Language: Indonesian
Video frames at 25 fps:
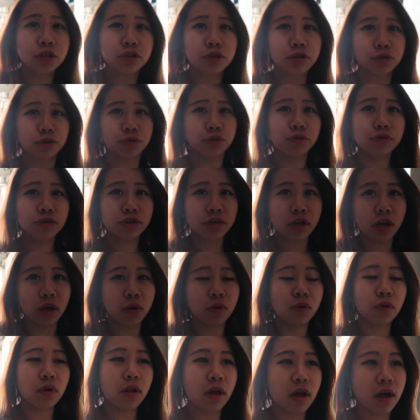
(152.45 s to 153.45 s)
Terus
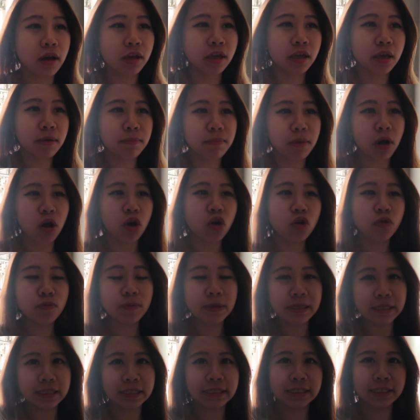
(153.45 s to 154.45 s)
aku lagi mau
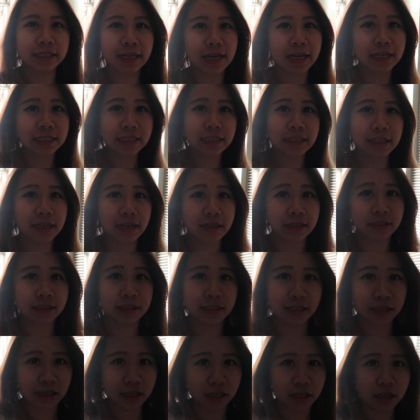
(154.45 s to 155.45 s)
mencari
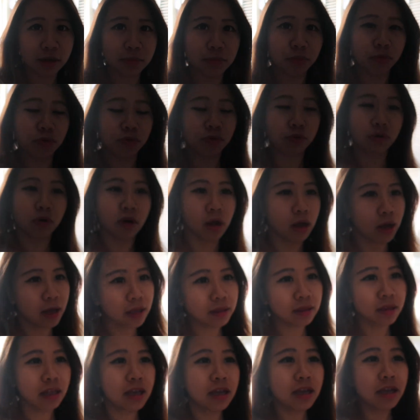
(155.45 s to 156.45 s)
taksi
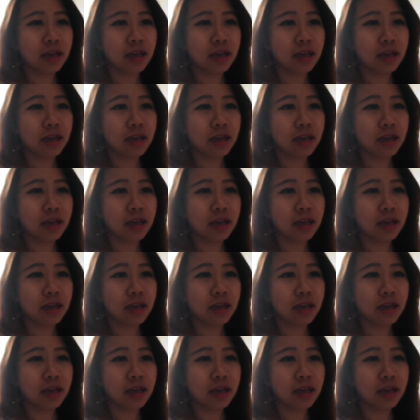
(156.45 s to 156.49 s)
buat